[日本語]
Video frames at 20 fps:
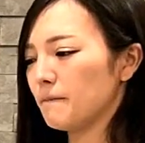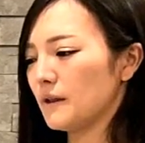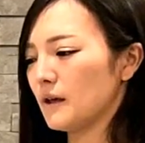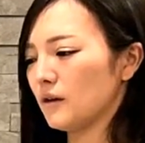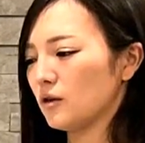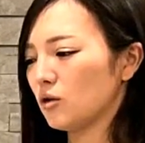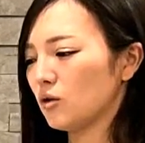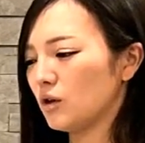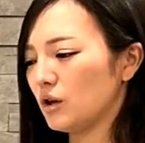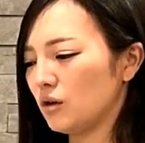
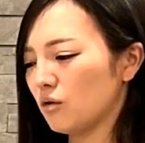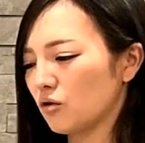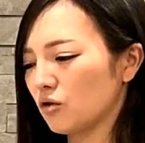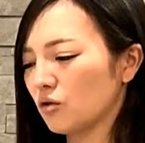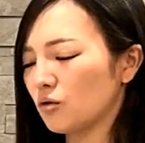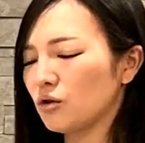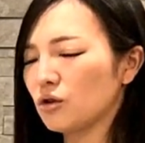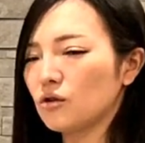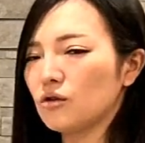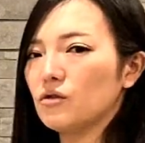え虚偽の
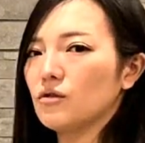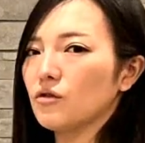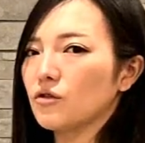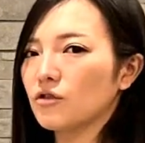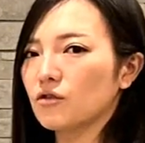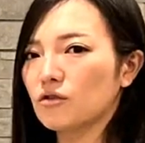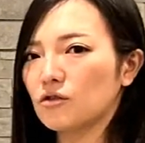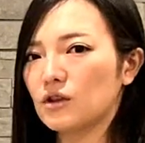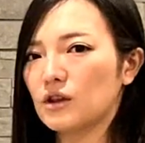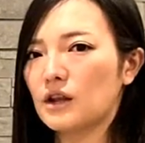書類というのを
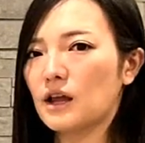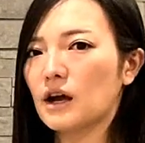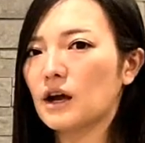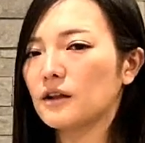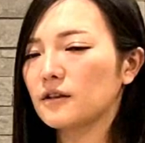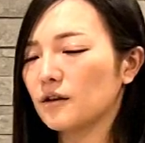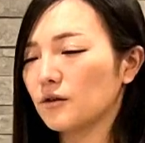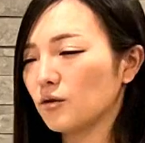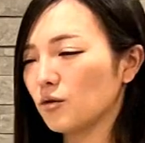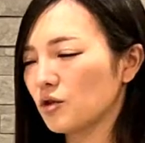作ってな
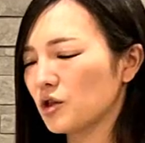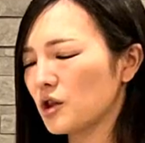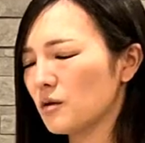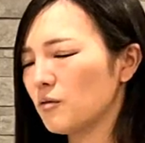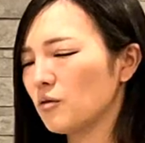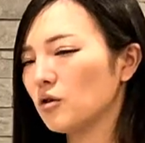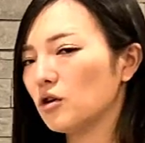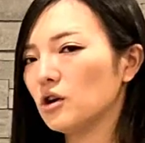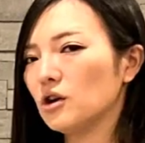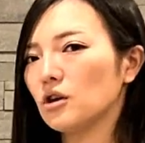かったとして
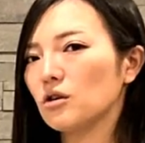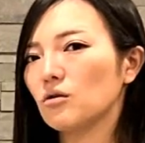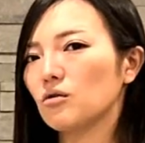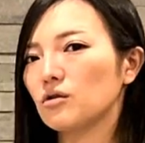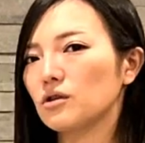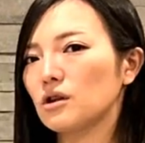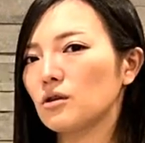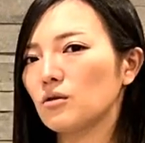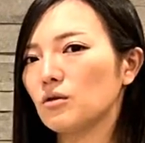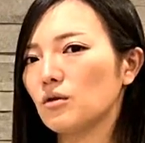も、こ
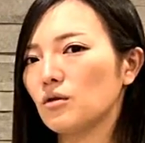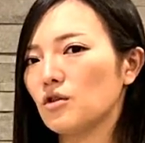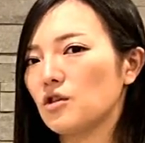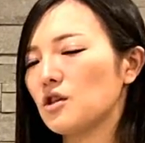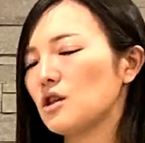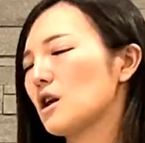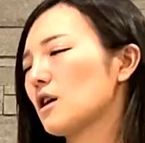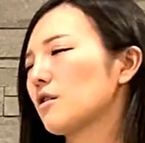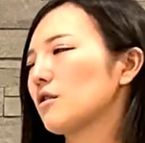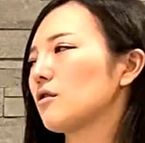ういったことを
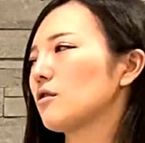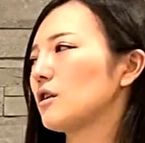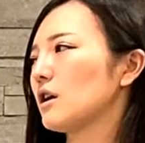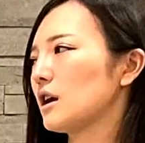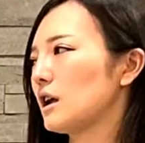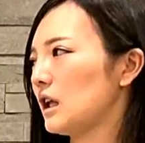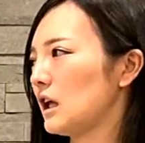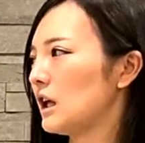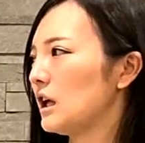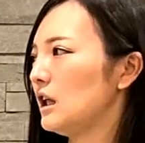指南するだ
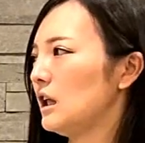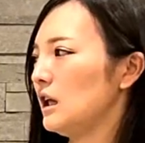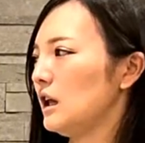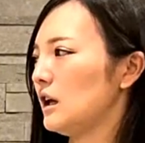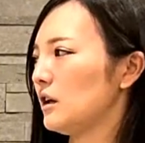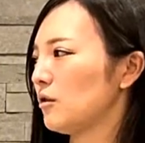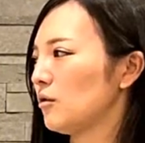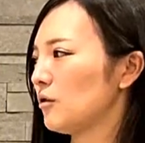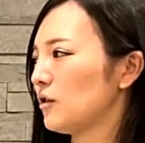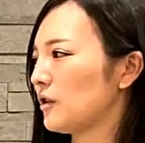けで、
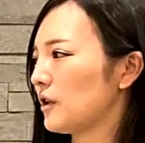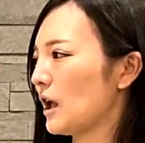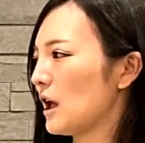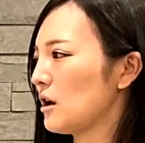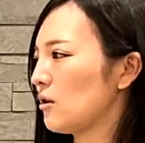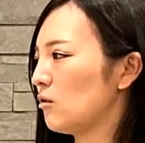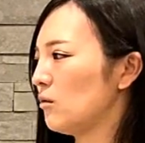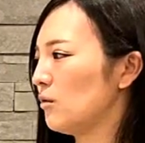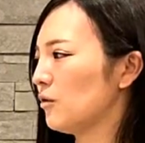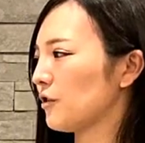え当然
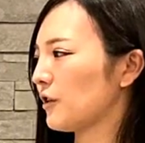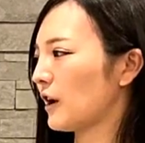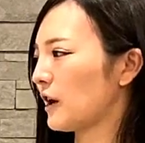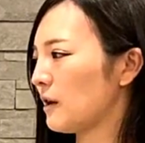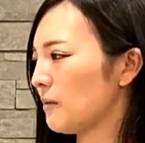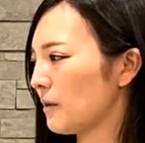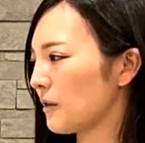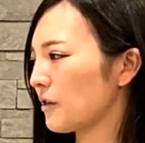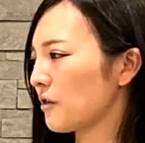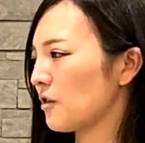逮捕もさ
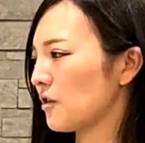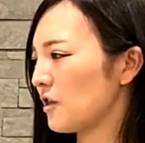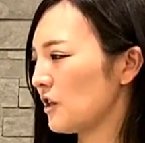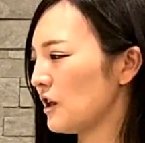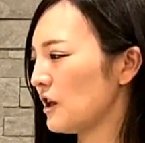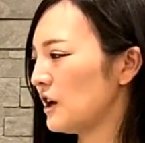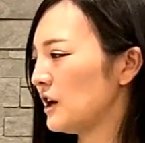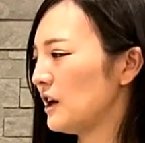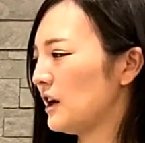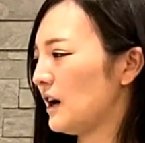れます
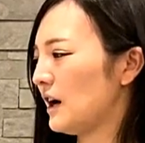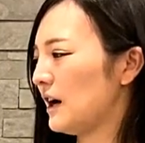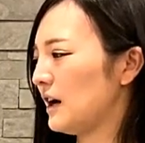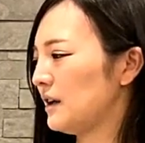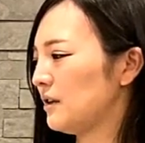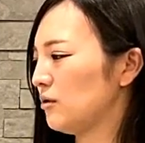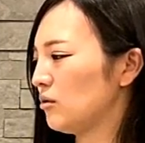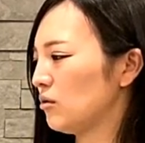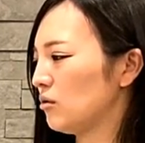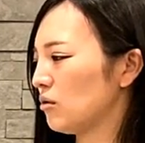し、
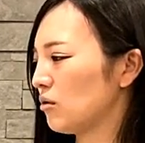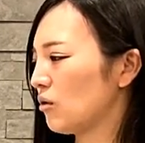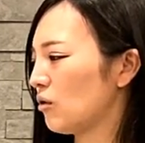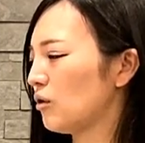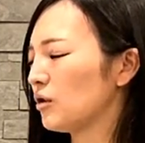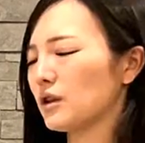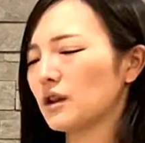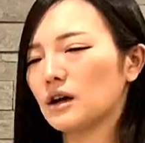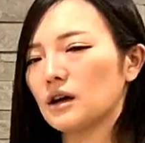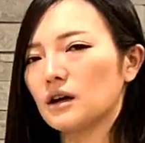あの
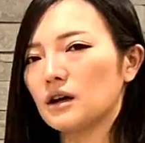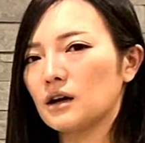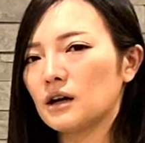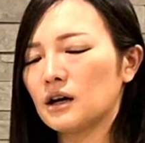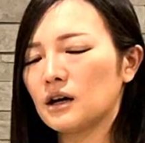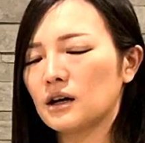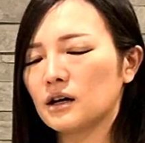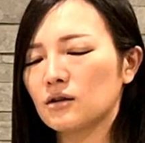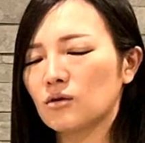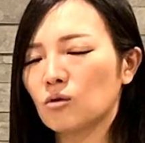こういっ
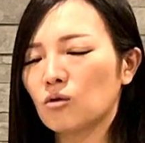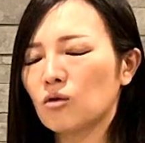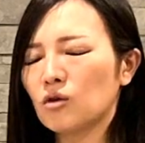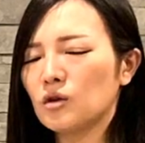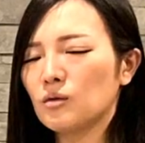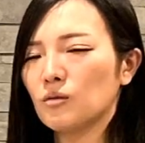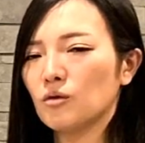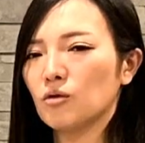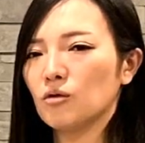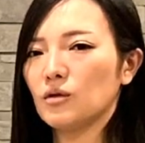たところ
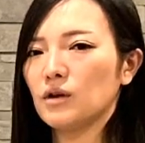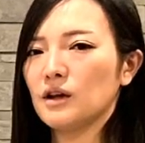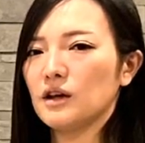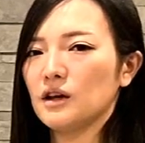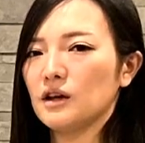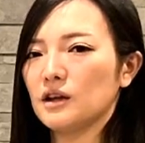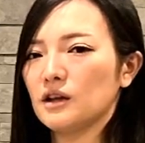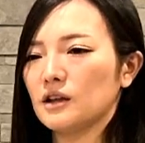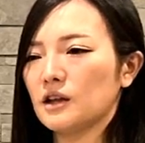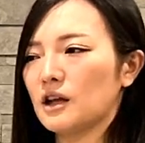にも、
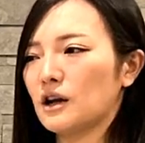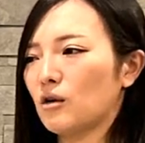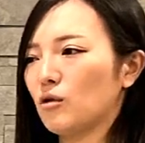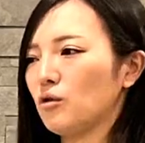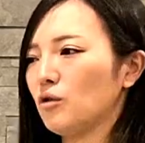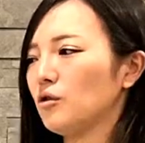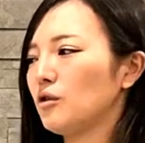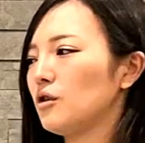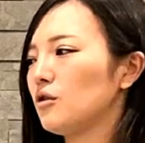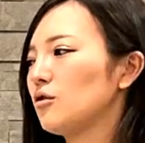え手が
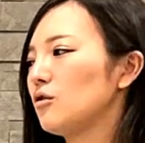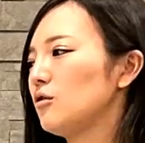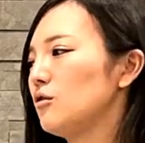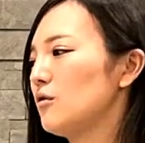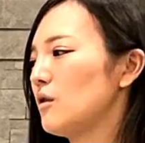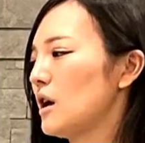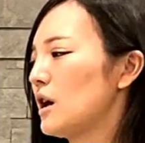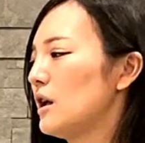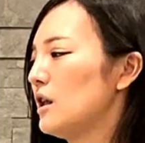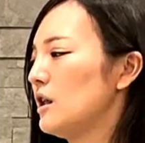が及んでいるという
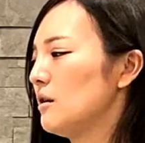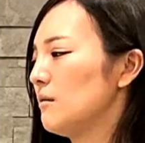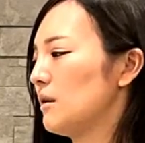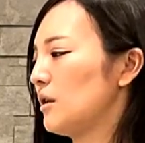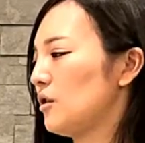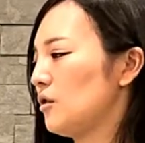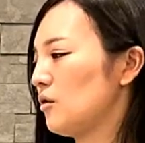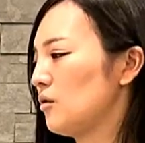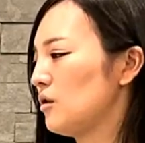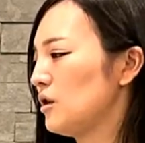のは、ま
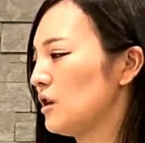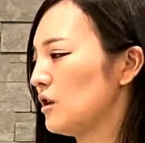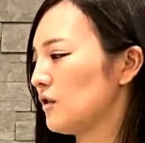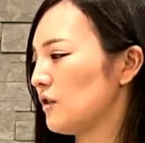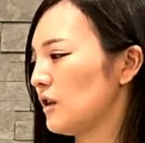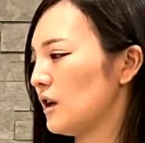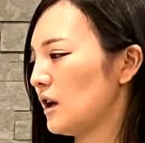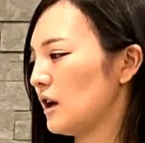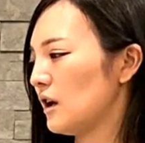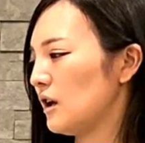あ、非常にで
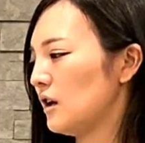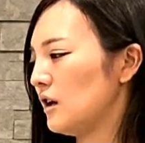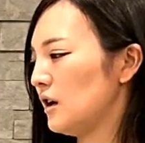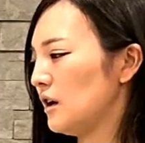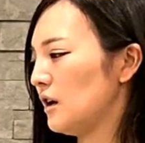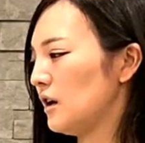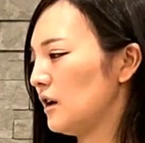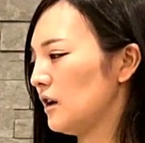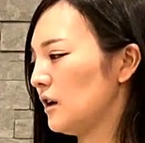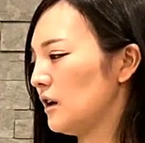すね、
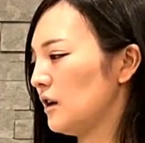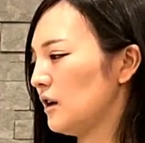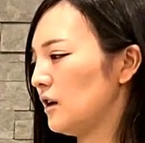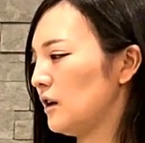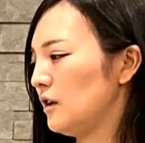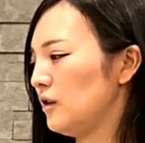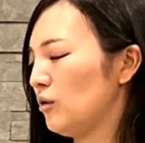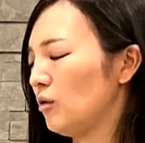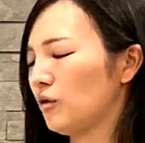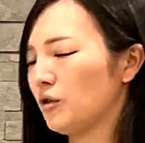
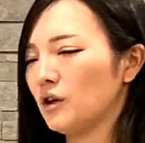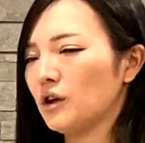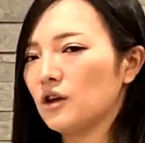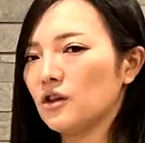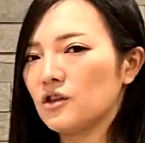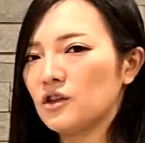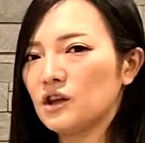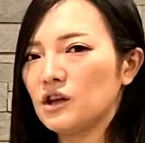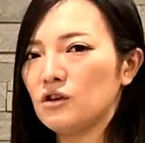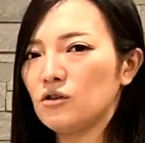えー、納税
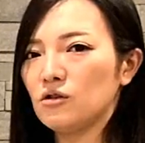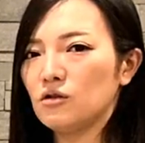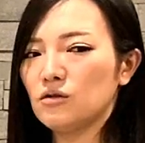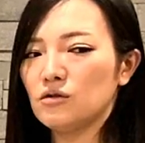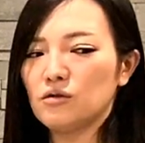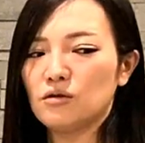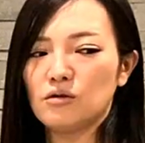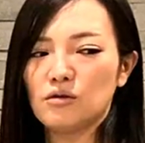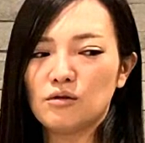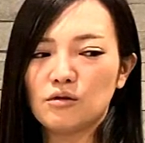してい
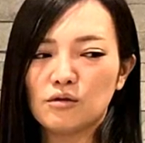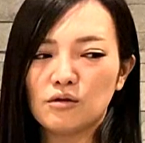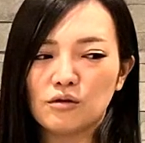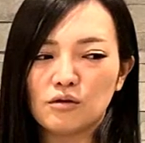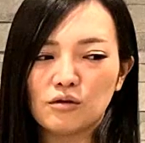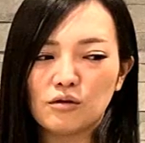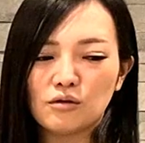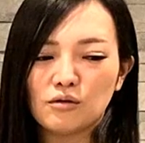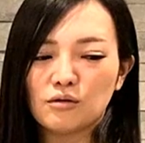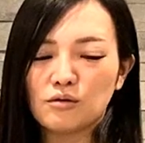
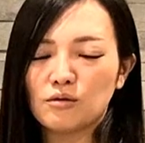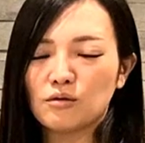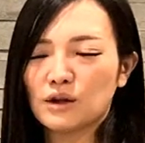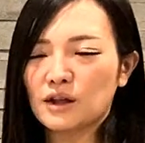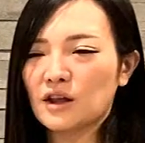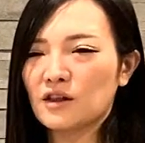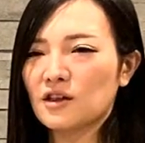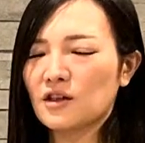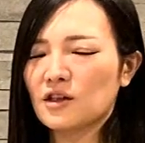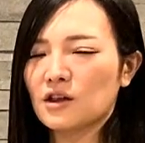る
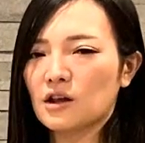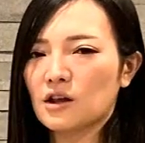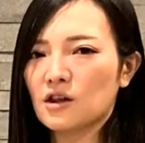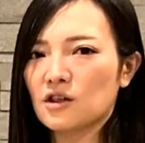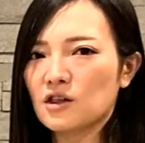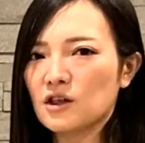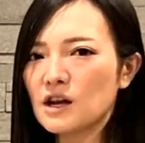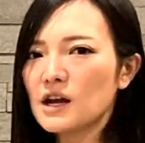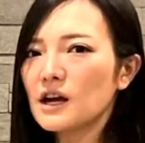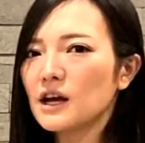私たちから
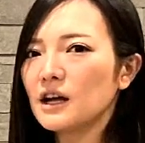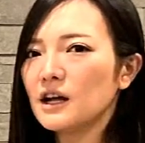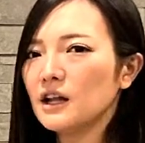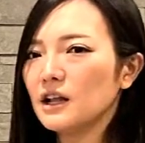したら、